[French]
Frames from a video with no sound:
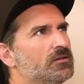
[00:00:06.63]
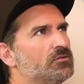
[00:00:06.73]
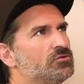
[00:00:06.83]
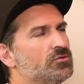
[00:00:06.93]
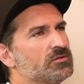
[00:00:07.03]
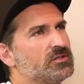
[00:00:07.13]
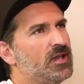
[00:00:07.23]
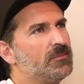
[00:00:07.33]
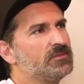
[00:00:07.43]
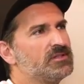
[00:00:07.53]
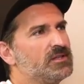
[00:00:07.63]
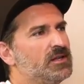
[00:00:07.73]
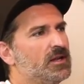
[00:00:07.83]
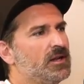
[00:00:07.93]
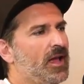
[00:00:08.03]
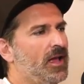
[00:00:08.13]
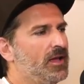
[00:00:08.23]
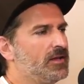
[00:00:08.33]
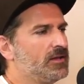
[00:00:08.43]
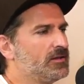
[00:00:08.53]
une chose qu'ils aiment, c'est
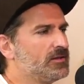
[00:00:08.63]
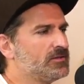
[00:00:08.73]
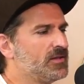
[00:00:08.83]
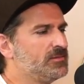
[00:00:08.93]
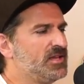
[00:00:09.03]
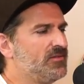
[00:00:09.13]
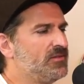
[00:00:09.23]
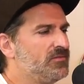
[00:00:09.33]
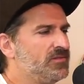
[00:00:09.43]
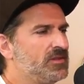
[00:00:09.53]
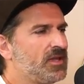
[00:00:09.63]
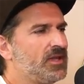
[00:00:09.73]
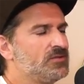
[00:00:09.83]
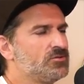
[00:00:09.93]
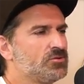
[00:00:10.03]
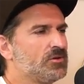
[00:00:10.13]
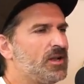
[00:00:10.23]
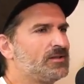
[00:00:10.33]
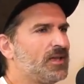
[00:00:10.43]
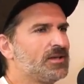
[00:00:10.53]
comme s'il y avait une vitrine sur
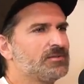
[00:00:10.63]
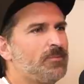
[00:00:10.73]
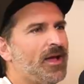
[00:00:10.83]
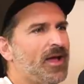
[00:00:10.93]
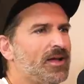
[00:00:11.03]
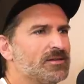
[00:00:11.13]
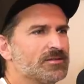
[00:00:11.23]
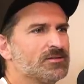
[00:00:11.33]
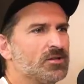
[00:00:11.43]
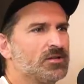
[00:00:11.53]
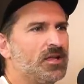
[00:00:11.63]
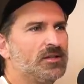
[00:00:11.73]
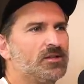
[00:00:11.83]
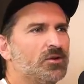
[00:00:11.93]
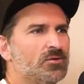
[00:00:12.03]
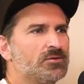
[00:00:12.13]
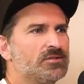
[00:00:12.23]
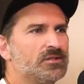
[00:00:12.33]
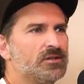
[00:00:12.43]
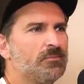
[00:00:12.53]
la transparence de quelqu'un
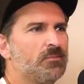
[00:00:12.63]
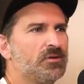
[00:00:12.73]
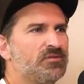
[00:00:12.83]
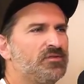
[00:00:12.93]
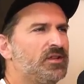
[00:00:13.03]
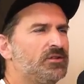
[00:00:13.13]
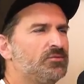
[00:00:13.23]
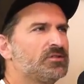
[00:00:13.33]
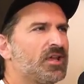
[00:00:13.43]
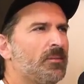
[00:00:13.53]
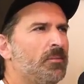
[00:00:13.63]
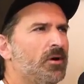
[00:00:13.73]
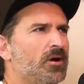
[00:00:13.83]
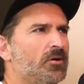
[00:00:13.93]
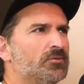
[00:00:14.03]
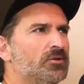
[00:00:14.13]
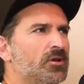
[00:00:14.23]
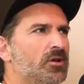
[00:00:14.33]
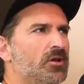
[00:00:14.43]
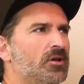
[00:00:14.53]
qui n'a pas de mm-hmm. filtre ou qui se rend pas compte
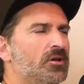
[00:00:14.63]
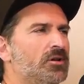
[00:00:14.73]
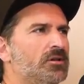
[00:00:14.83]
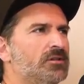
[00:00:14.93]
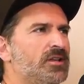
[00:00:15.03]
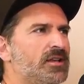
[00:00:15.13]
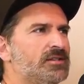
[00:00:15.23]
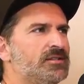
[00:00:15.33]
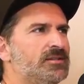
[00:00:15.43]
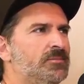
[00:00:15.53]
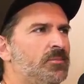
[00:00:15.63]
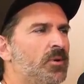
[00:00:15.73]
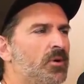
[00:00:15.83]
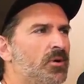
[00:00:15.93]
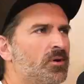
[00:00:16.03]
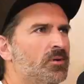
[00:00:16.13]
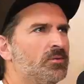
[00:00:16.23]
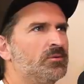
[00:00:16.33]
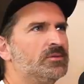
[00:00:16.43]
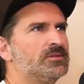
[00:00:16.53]
que ça se dit pas.
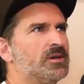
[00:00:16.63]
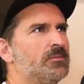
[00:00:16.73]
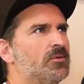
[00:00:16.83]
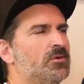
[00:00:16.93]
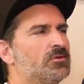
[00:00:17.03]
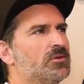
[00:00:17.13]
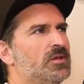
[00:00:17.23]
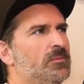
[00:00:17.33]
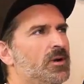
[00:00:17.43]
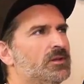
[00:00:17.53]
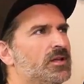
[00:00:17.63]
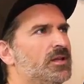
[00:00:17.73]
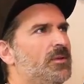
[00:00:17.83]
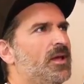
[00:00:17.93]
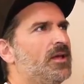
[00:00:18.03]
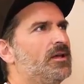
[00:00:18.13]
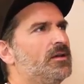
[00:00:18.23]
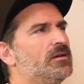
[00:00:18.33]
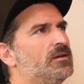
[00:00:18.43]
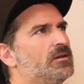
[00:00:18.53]
Ou comme le truc des bottins, mais
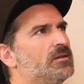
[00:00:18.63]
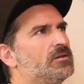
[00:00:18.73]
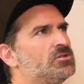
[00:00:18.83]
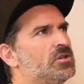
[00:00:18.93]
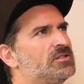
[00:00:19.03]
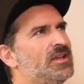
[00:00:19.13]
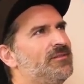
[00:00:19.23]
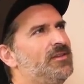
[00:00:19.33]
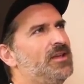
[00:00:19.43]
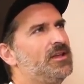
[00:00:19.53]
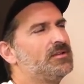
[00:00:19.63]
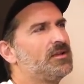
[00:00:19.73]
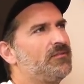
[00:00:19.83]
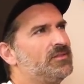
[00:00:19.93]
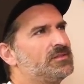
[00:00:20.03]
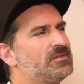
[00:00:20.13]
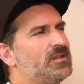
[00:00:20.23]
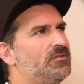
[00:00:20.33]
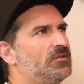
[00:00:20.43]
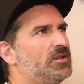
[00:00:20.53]
je savais, en fait, c'est de
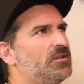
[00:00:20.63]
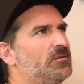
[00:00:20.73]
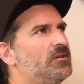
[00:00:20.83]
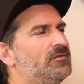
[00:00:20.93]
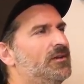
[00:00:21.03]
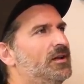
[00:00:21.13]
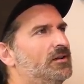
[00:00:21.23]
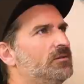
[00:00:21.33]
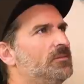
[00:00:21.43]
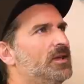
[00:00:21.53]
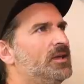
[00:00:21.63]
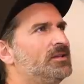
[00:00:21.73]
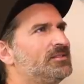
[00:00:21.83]
la faute à Thomas Levac, mais